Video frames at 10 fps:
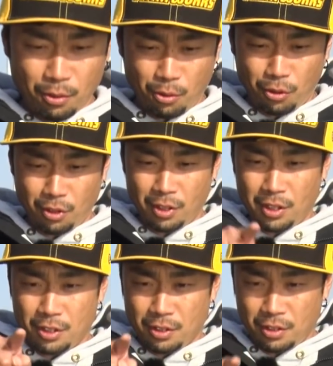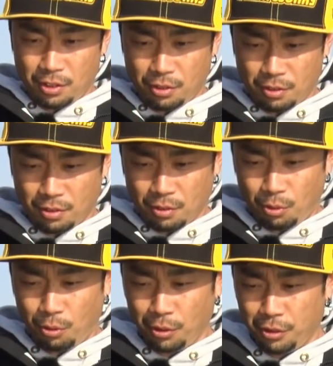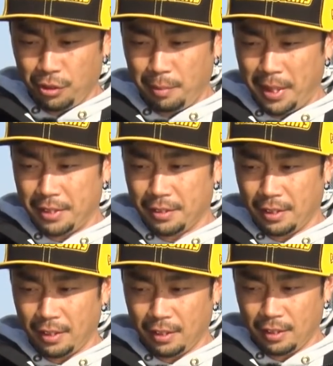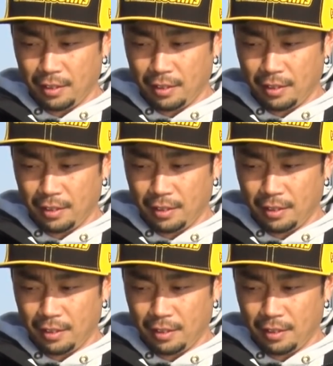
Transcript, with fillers: こうこういうイメージですね